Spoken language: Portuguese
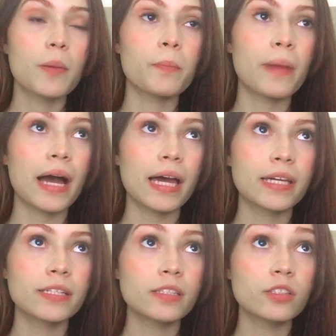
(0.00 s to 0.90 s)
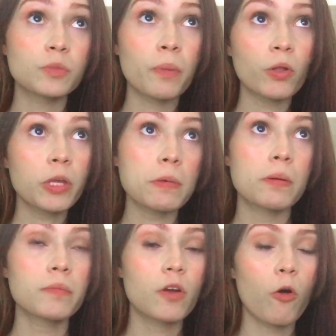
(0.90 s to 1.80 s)
mas, pelo que minha
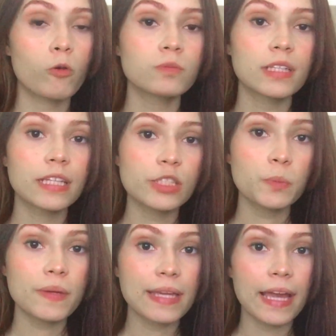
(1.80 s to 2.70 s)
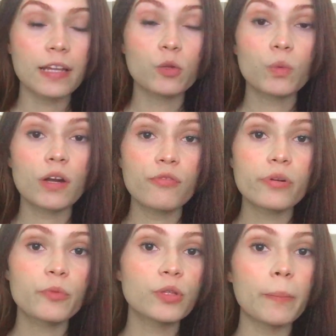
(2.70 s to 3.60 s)
mãe me conta, desde pequena eu nunca
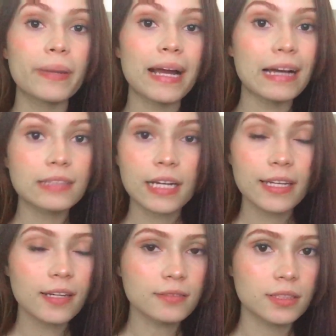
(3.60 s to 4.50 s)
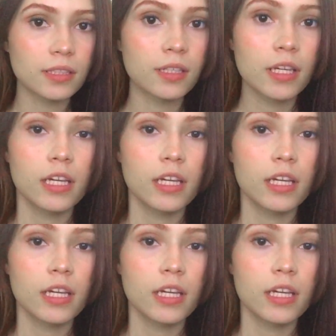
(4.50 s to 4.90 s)
fui muito apegada à criança.